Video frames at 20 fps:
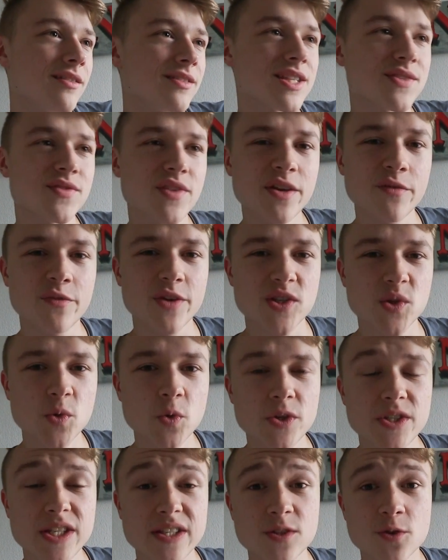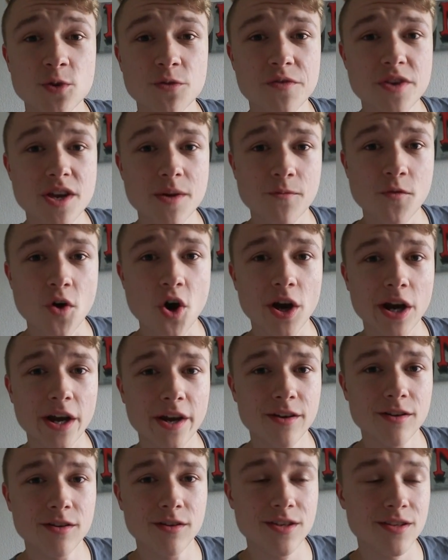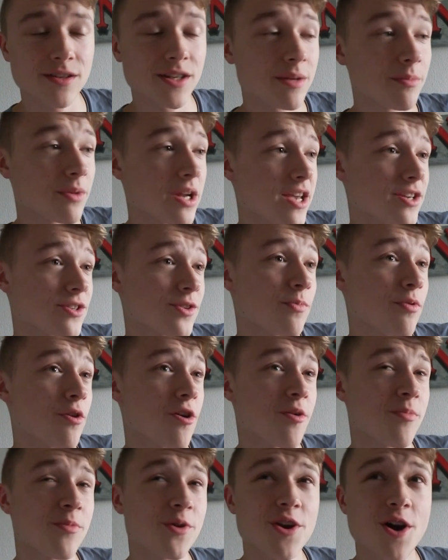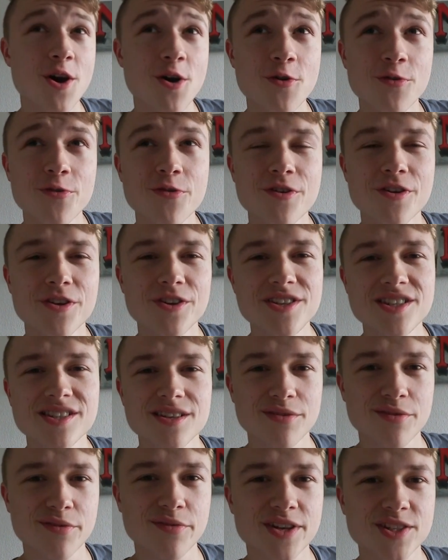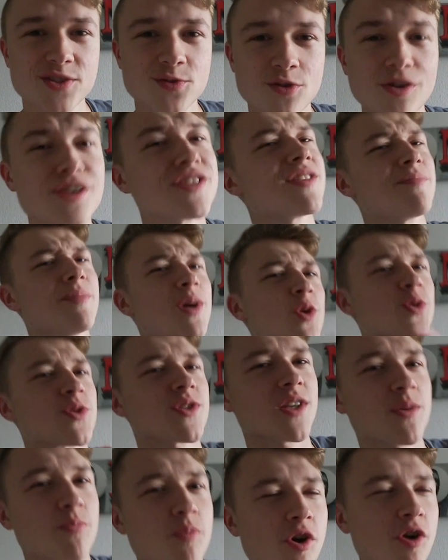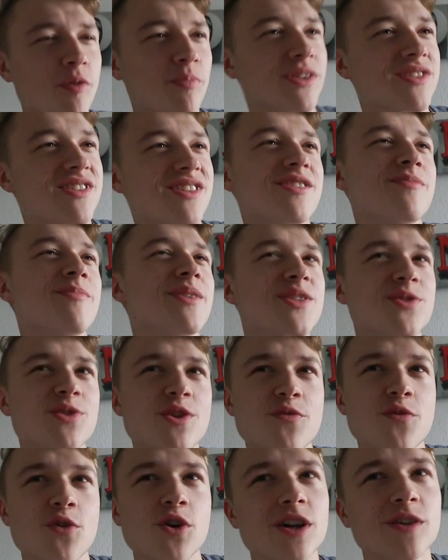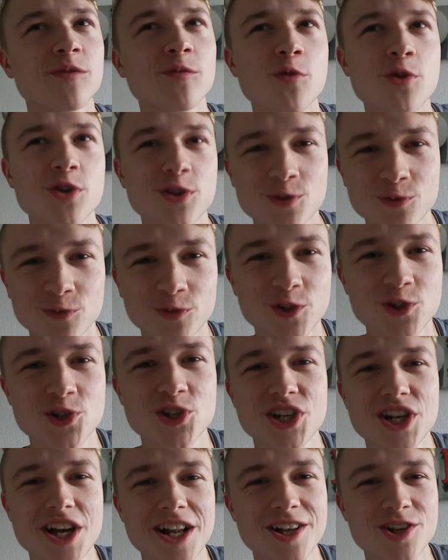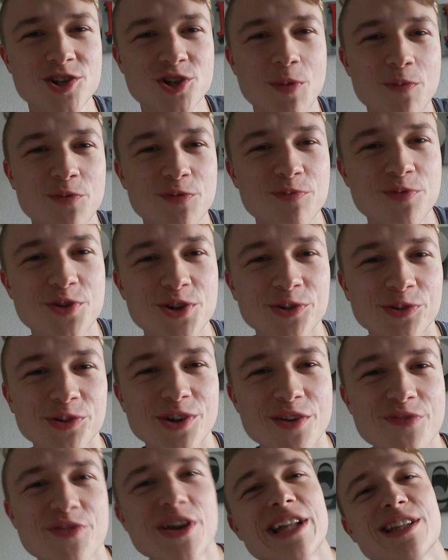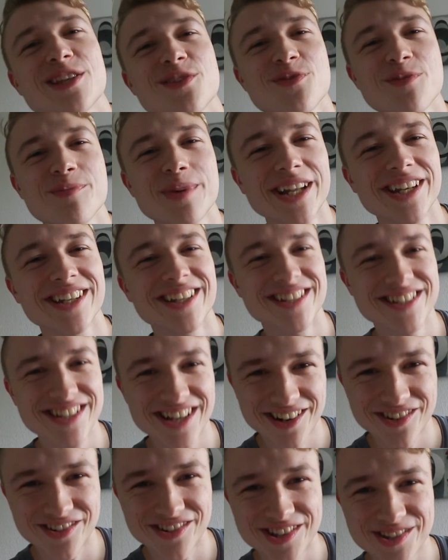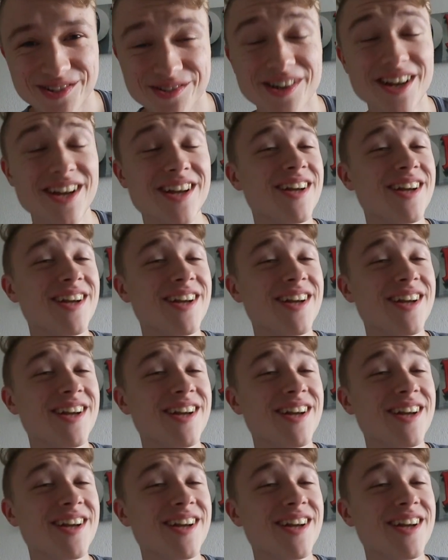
Deswegen versuche ich es jetzt irgendwie am Wochenende. Ich nehme gleich noch Pokémon auf in dieser Verfassung. Ist immer lustig. Pokémon sind immer so die Folgen, wo ich irgendwie total erschöpft bin oder fertig vom anderen Tag oder so.